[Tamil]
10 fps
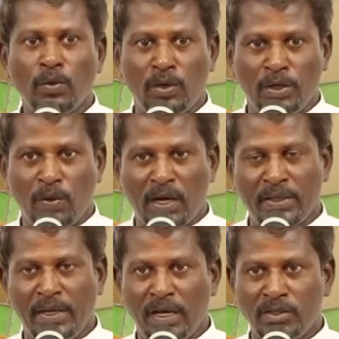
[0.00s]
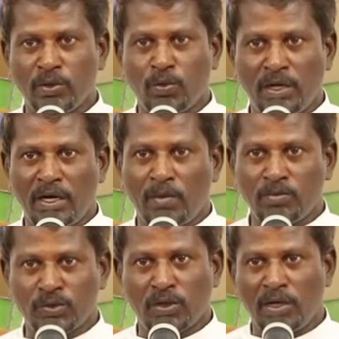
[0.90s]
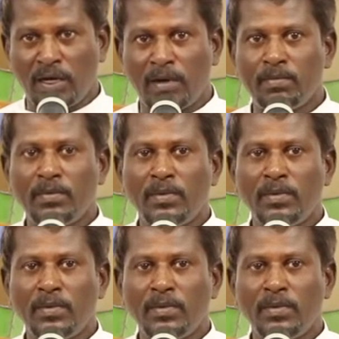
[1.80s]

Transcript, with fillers: ஒரு வாதை என்று கூட நாம் சொல்லலாம்